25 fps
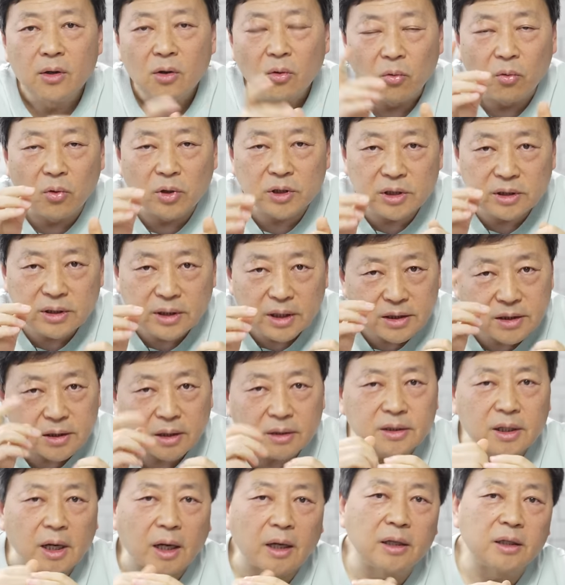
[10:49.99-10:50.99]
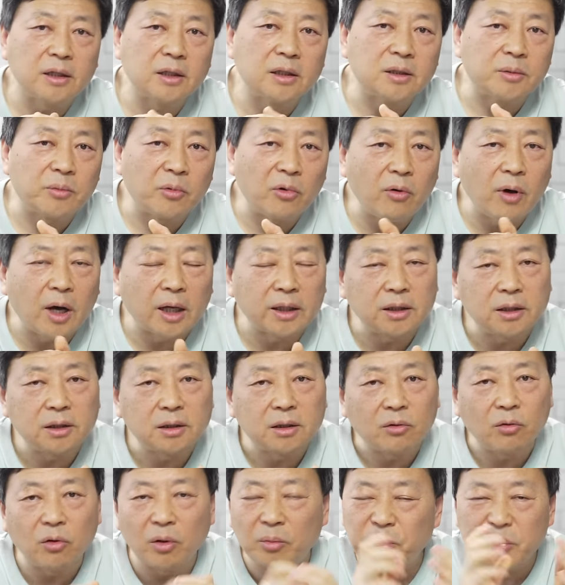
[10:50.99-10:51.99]
我今天想讲一个什么话题
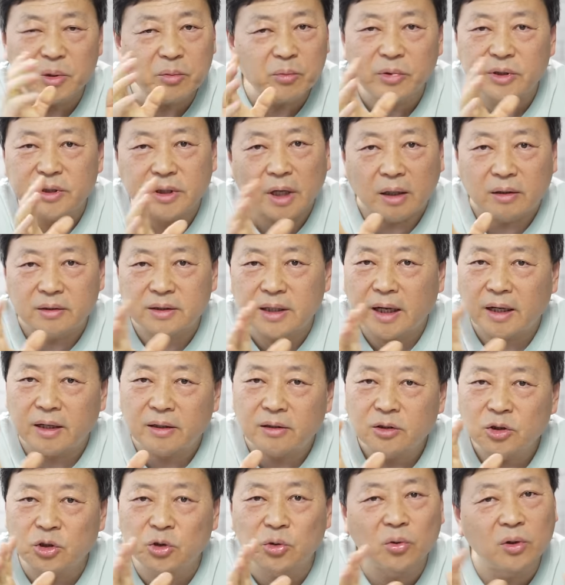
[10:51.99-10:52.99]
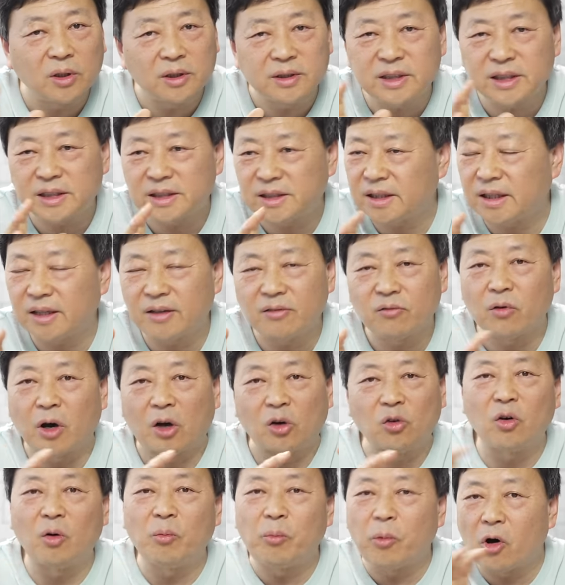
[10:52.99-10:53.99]
呢？我并不想再说这些
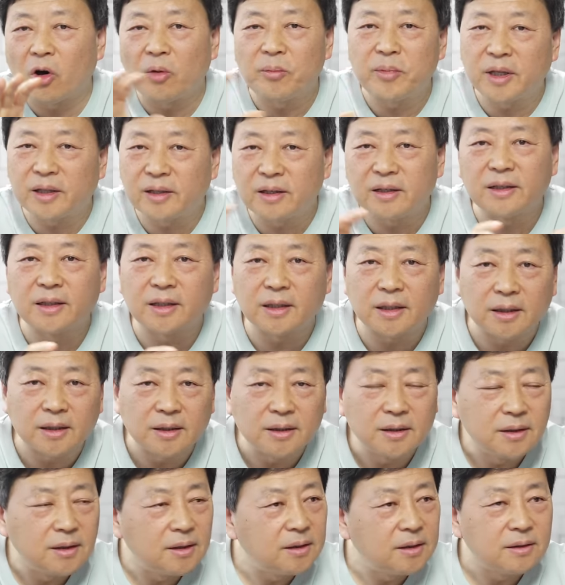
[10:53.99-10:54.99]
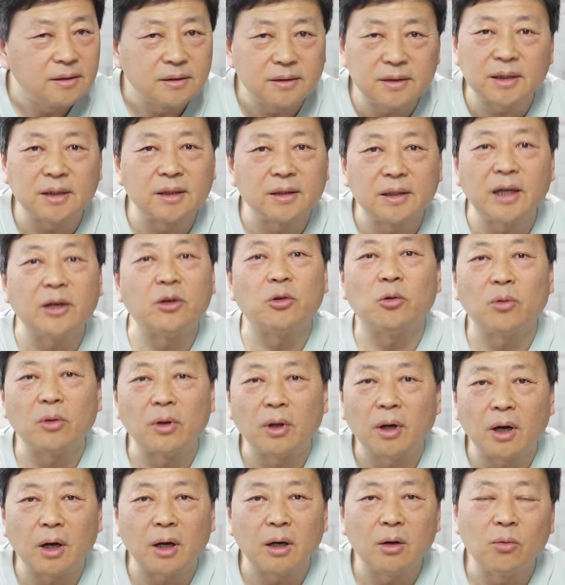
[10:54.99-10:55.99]
网络暴民的这个这个内容
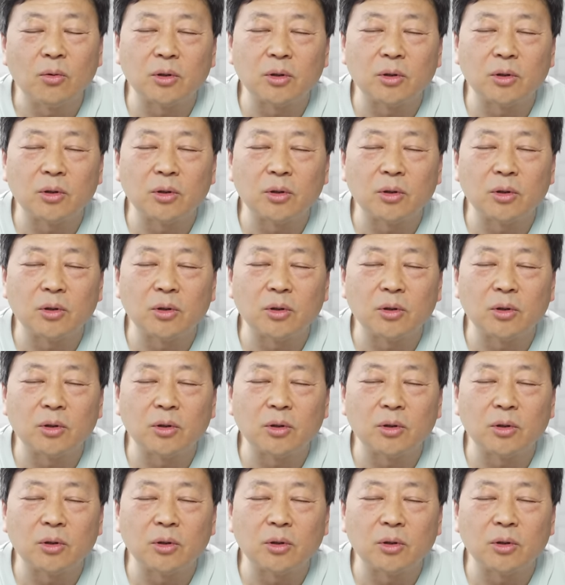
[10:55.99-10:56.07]
了啊！